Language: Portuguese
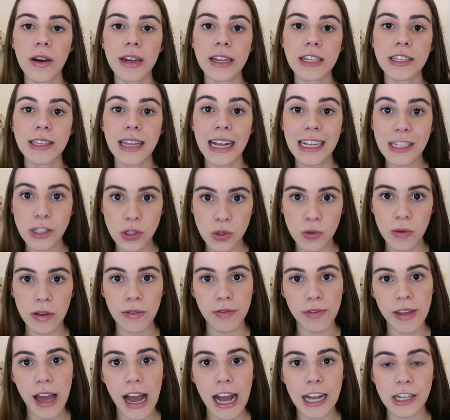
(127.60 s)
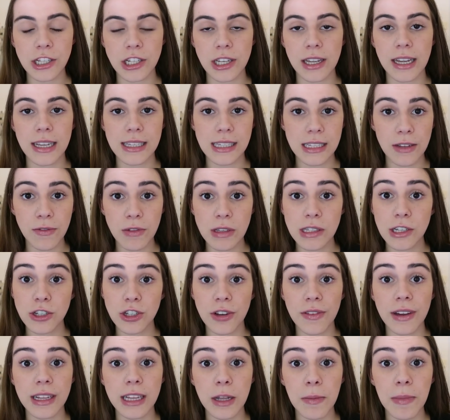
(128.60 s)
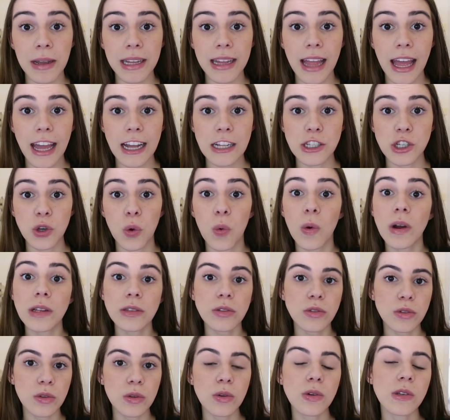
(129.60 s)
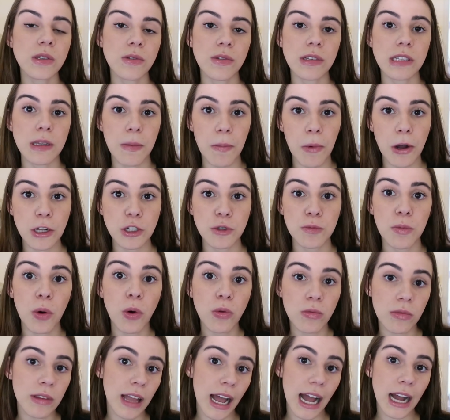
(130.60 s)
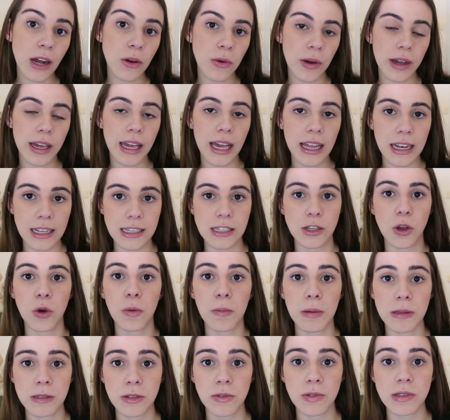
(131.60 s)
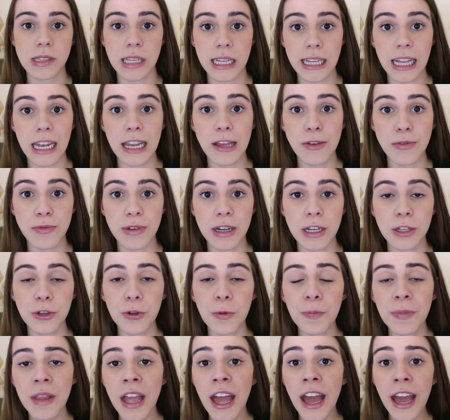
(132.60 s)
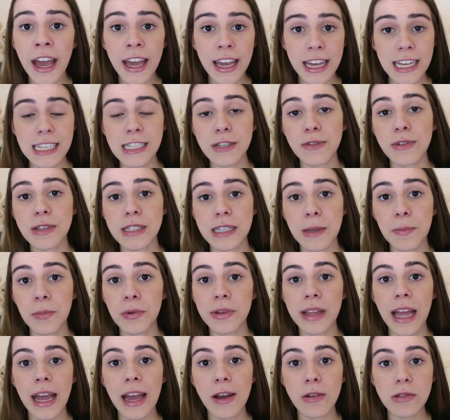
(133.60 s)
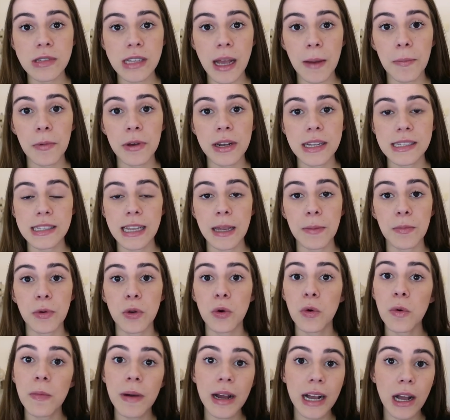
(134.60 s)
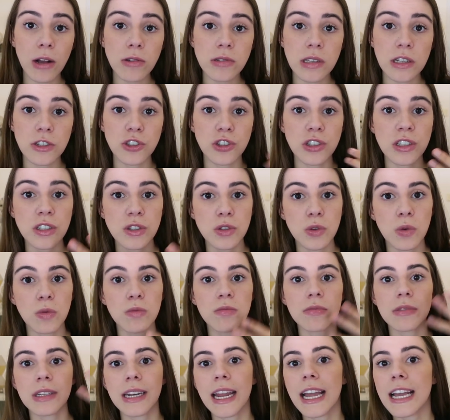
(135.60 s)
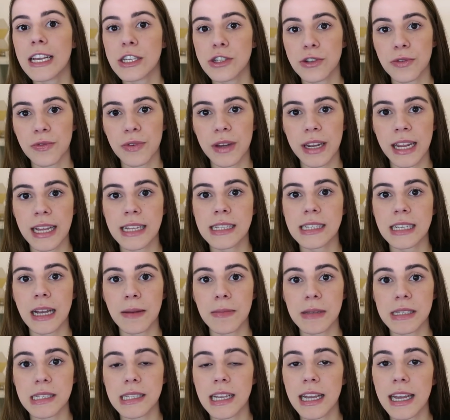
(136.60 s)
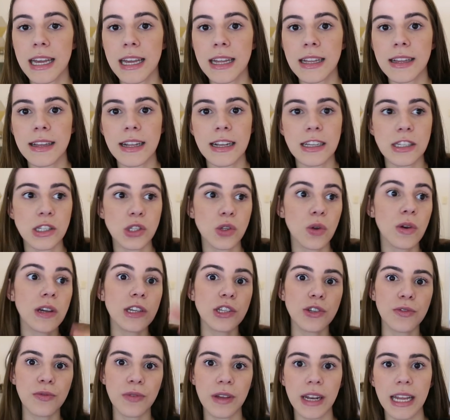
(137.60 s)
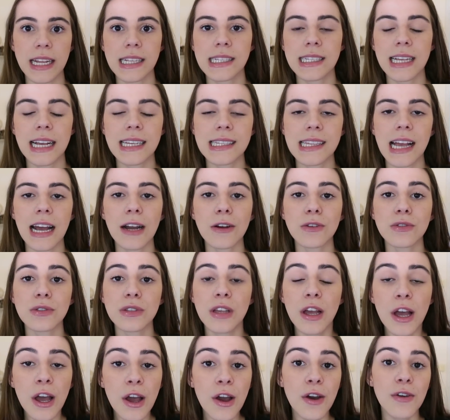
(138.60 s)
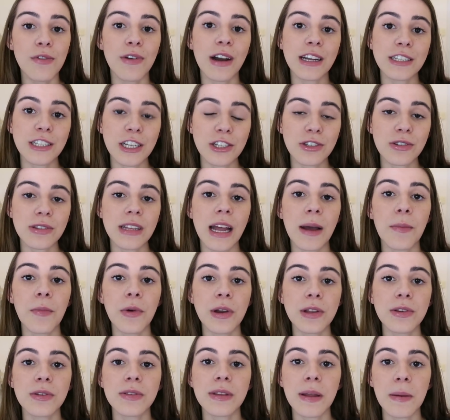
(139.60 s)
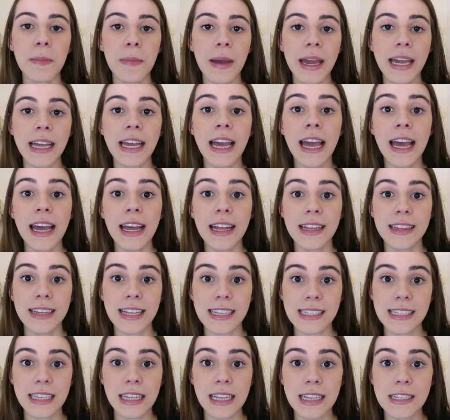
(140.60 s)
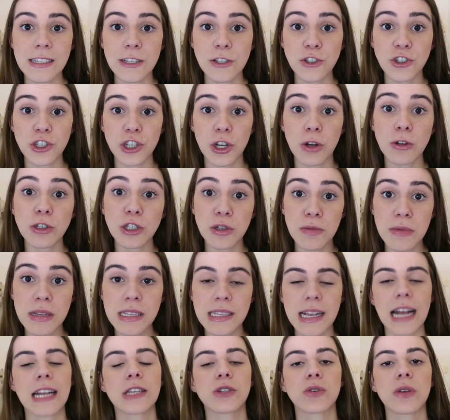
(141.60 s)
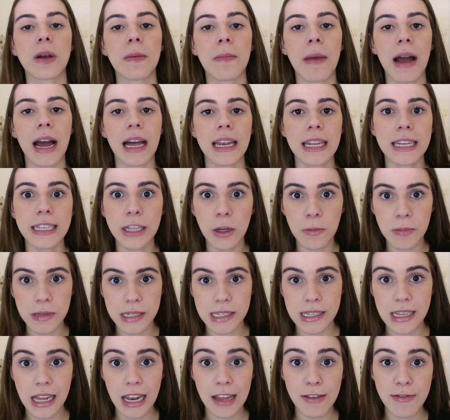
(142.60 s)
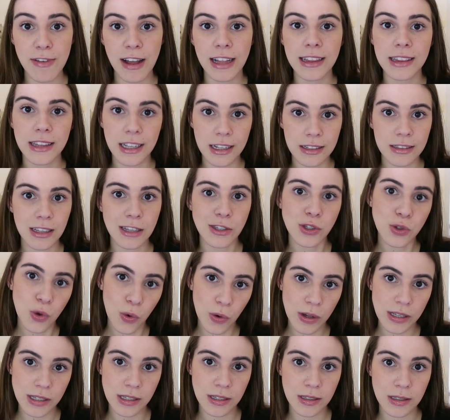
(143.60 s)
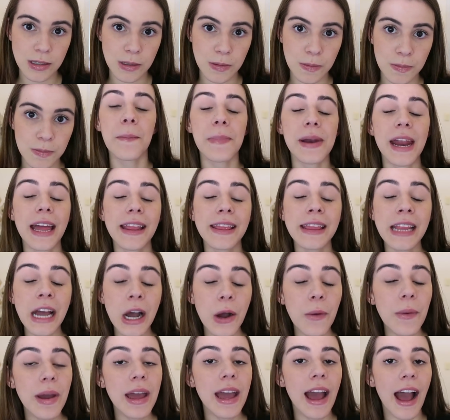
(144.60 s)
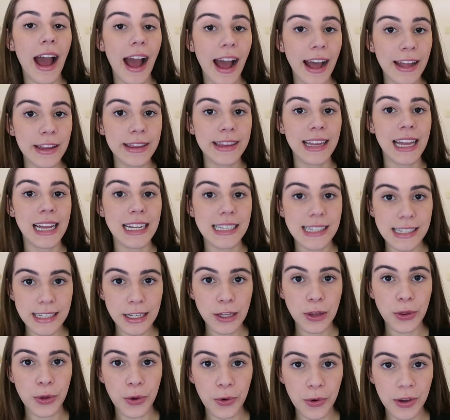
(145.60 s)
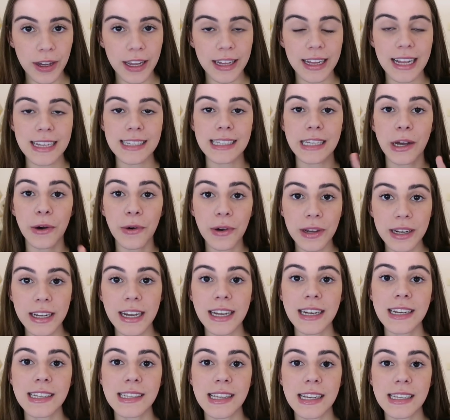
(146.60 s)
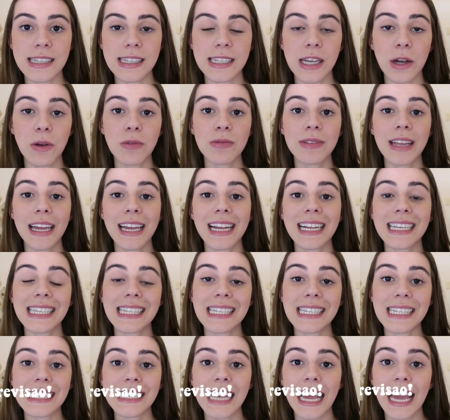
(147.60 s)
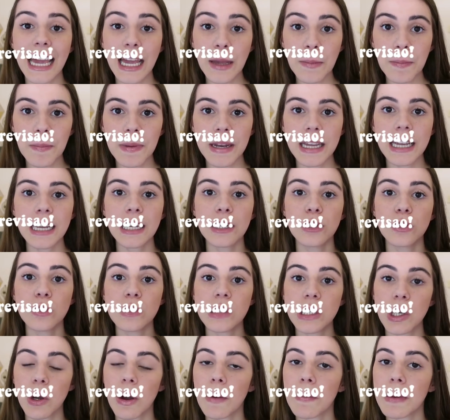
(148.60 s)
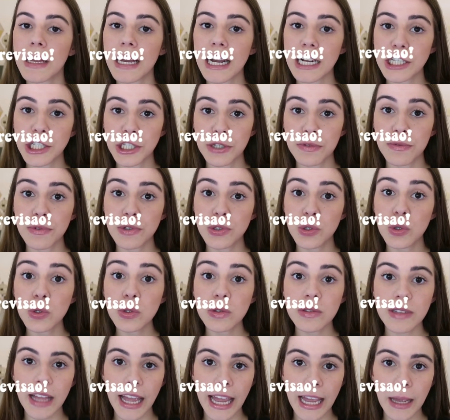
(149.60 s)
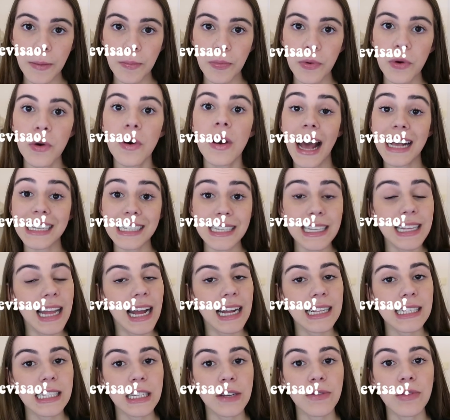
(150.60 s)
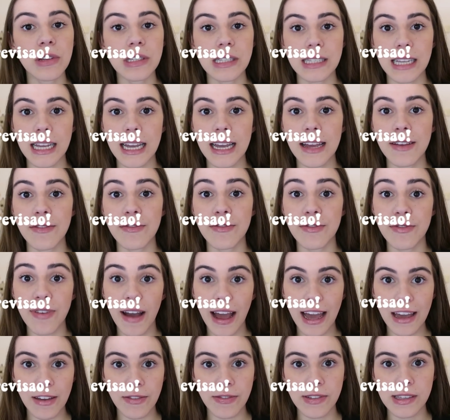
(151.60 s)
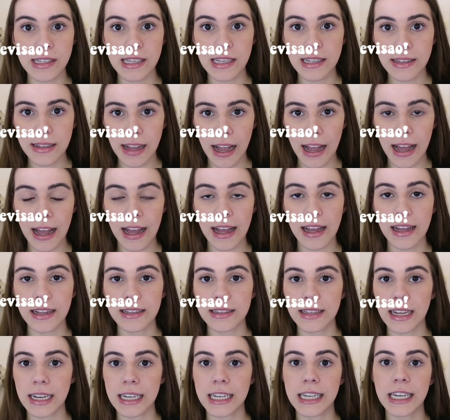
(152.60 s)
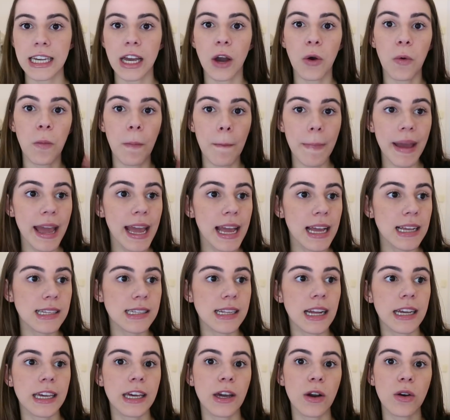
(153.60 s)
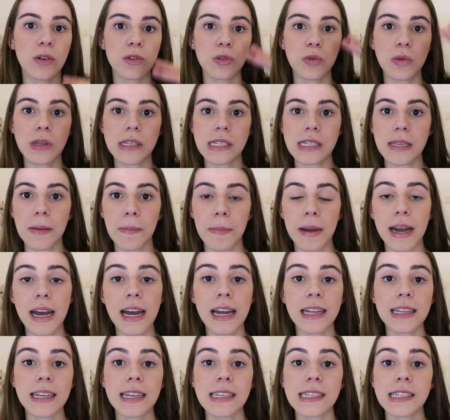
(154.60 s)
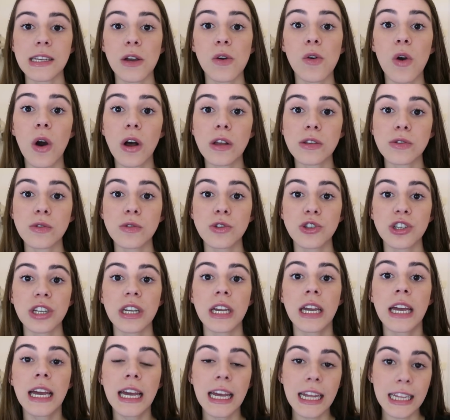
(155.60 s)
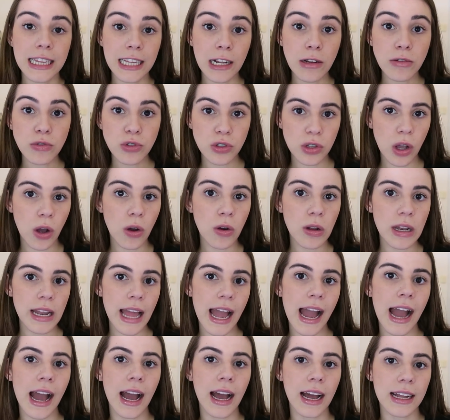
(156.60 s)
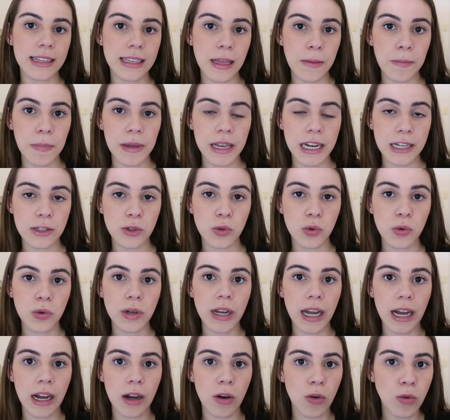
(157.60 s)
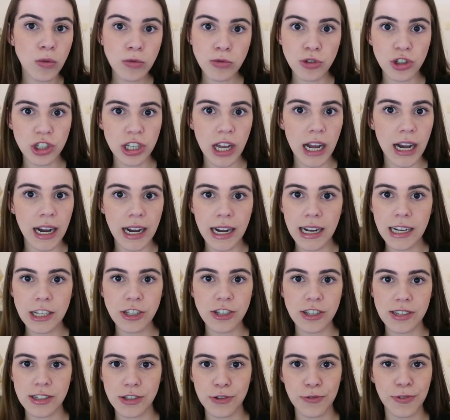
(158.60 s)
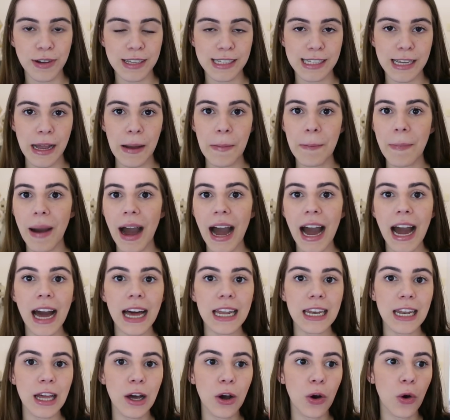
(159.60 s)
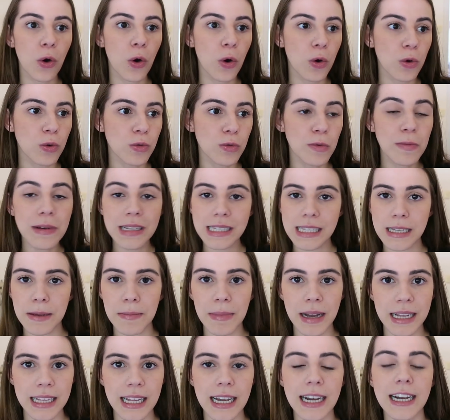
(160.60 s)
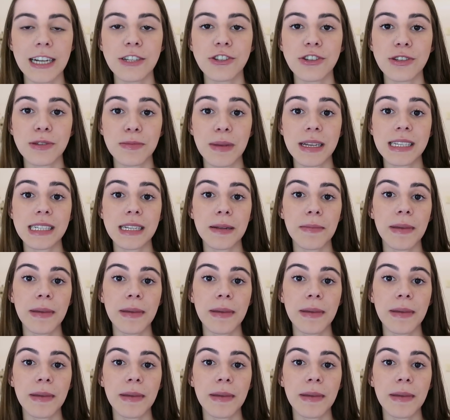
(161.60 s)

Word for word: hora da sua viagem. Assim você já vai ter uma ideia de quantos looks você pode montar com aquelas roupas que você está levando. E se você puder usar, por exemplo, uma calça jeans com três diferentes camisetas, dois diferentes casacos, vai te ajudar muito também também nesse lance de otimizar a sua mala e não precisar levar tantas coisas. Para não errar nesse look, nessa organização, tenha sempre no seu aplicativo do tempo é as cidades que você vai visitar daqui a um mês, daqui a duas semanas. Eu gosto de não só olhar a temperatura um dia antes de fazer a mala ou uma semana antes, mas